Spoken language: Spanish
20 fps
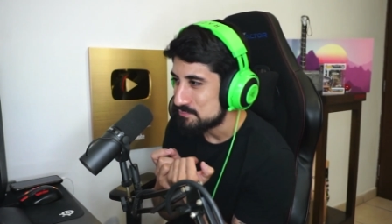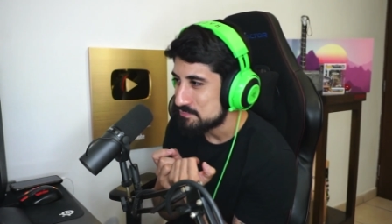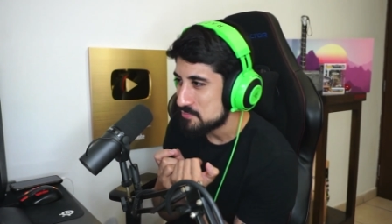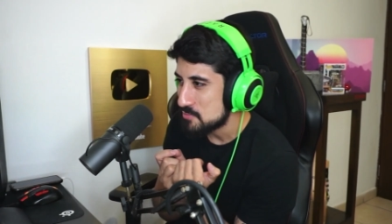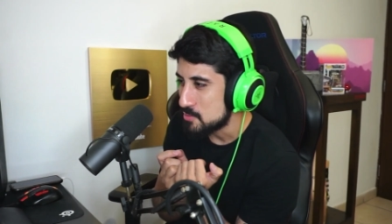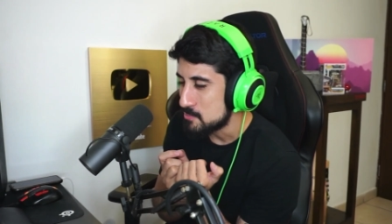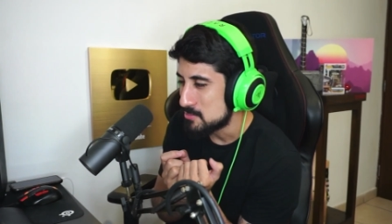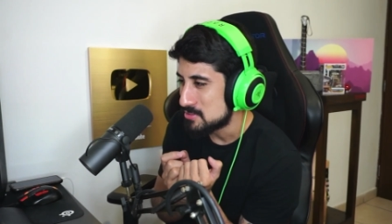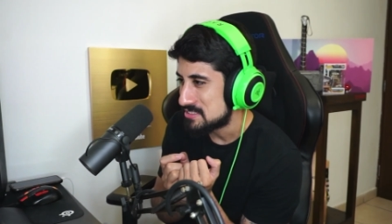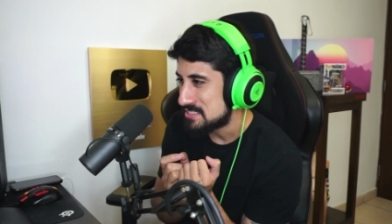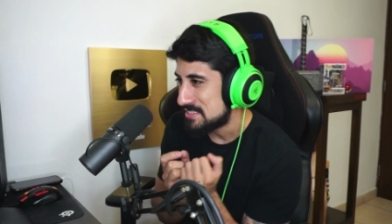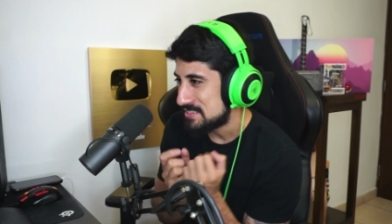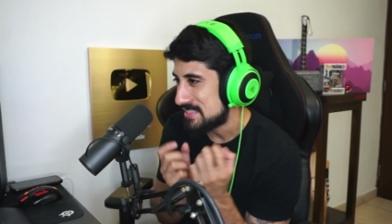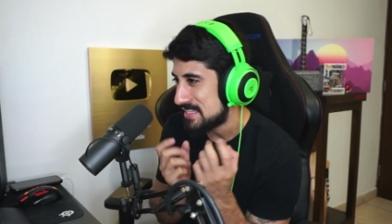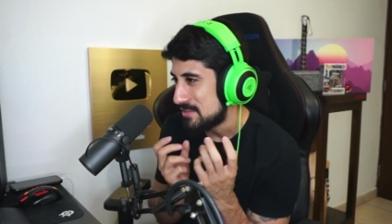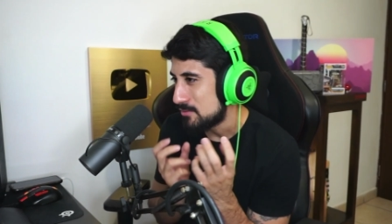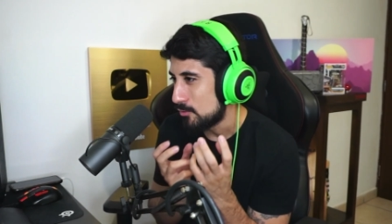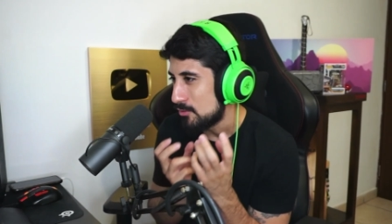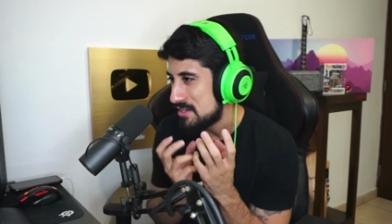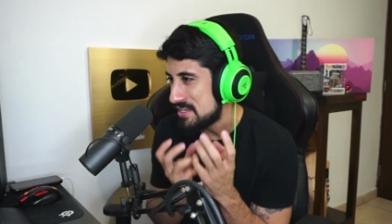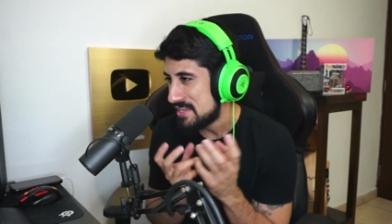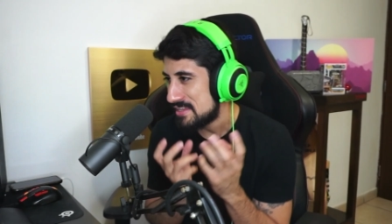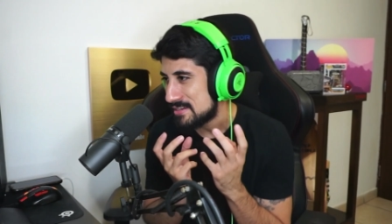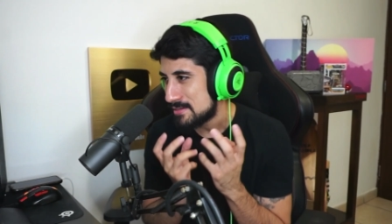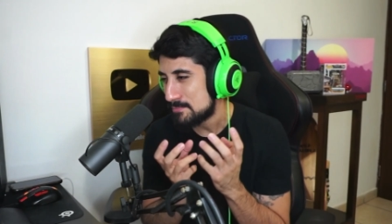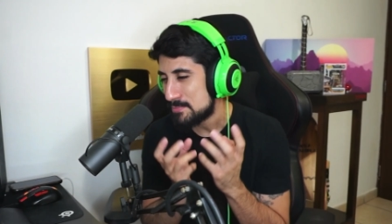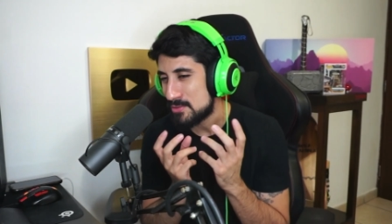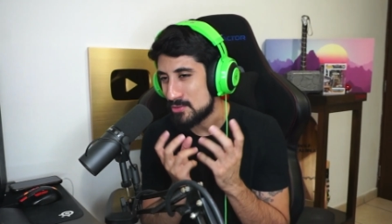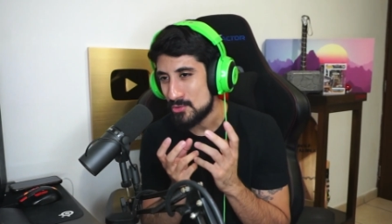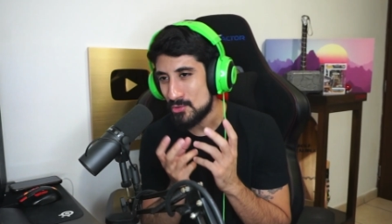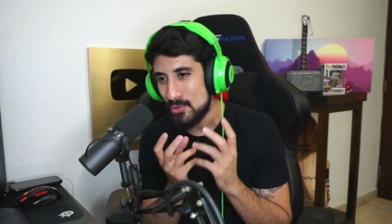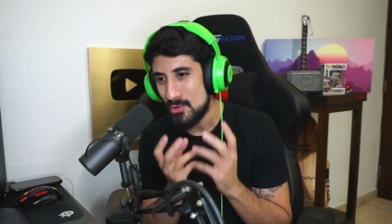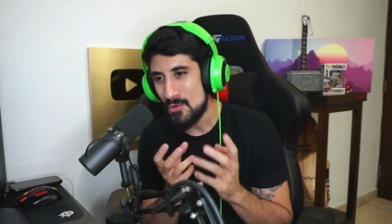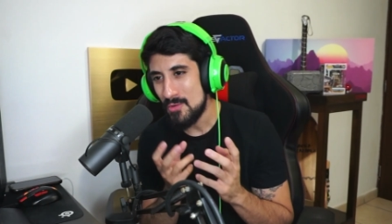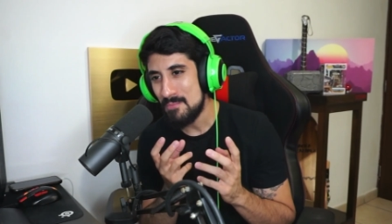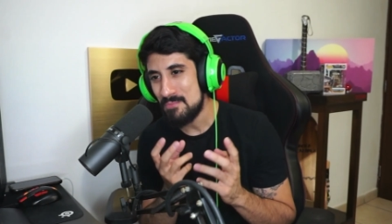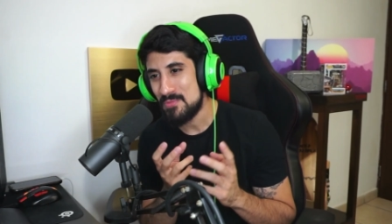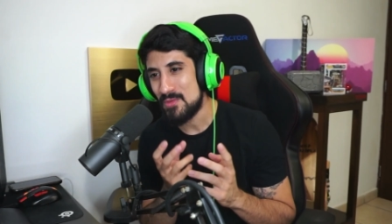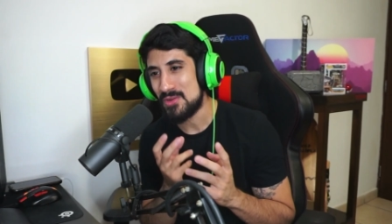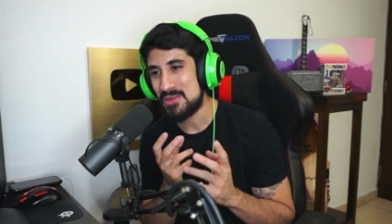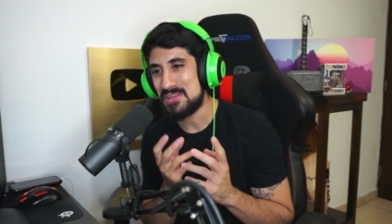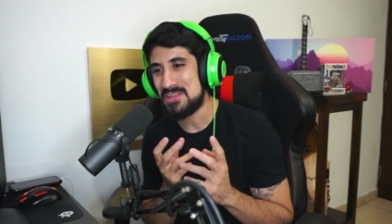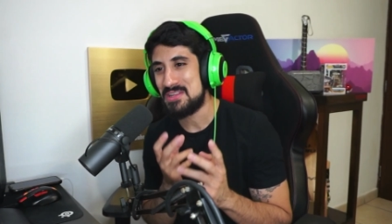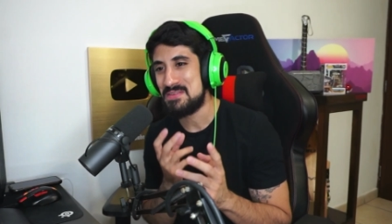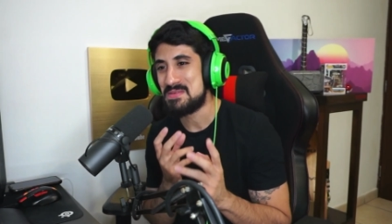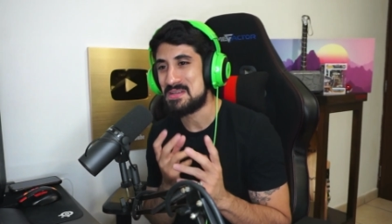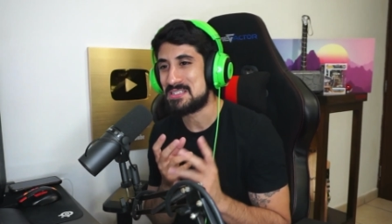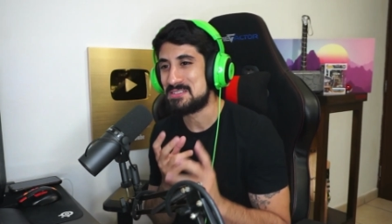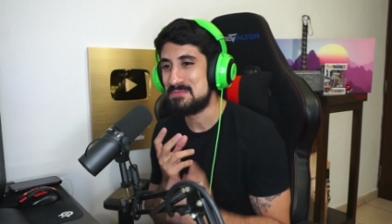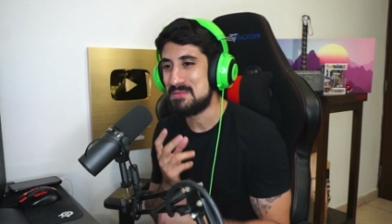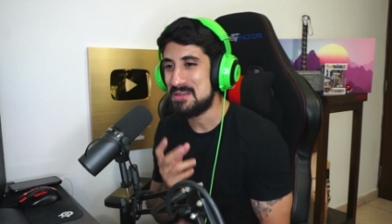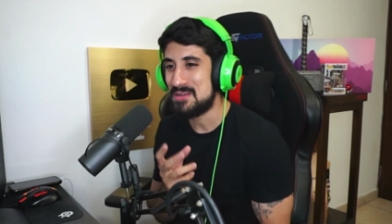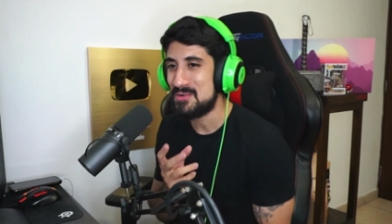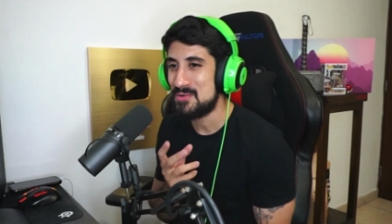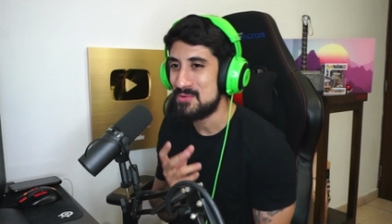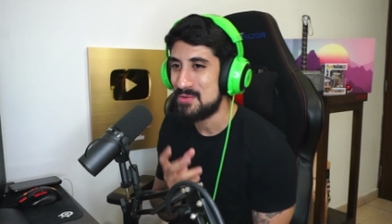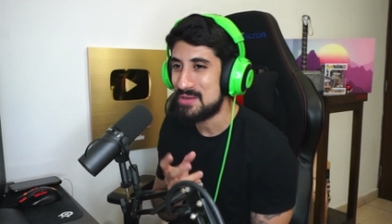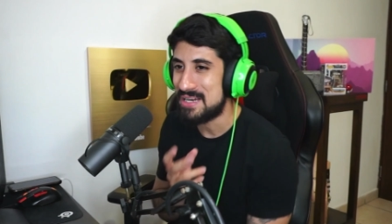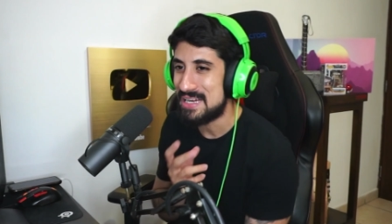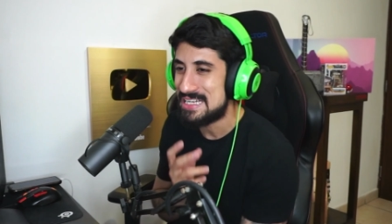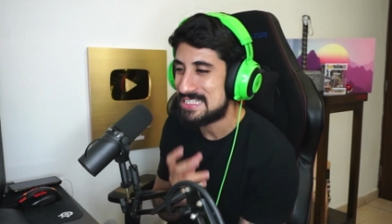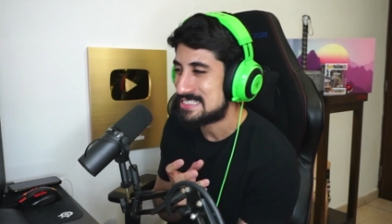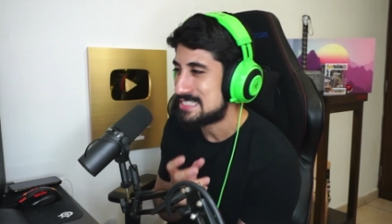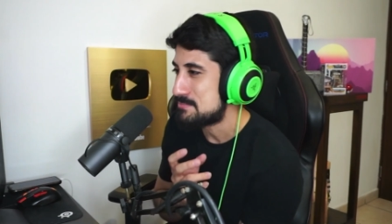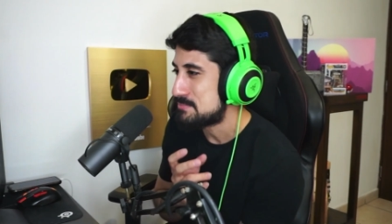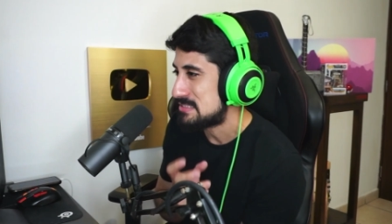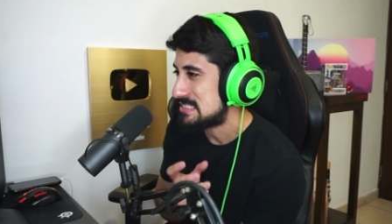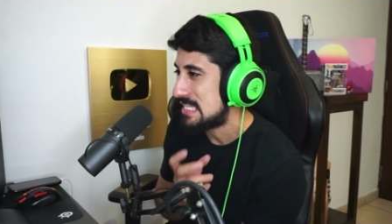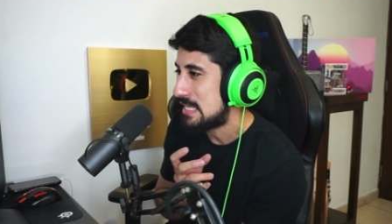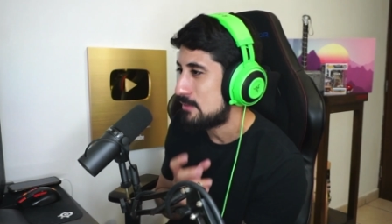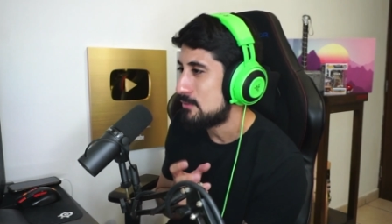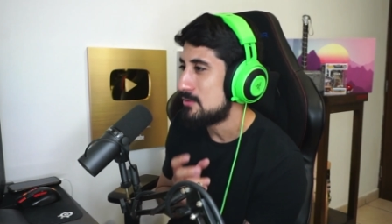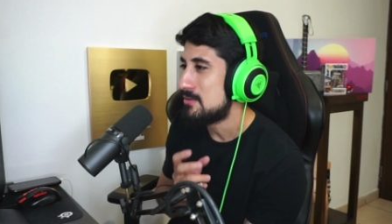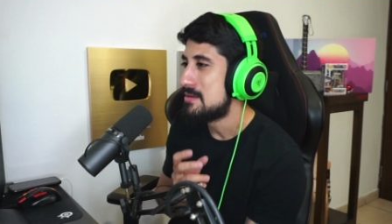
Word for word: Como si te doliera, pero no. No sé si me explico, nunca les ha pasado.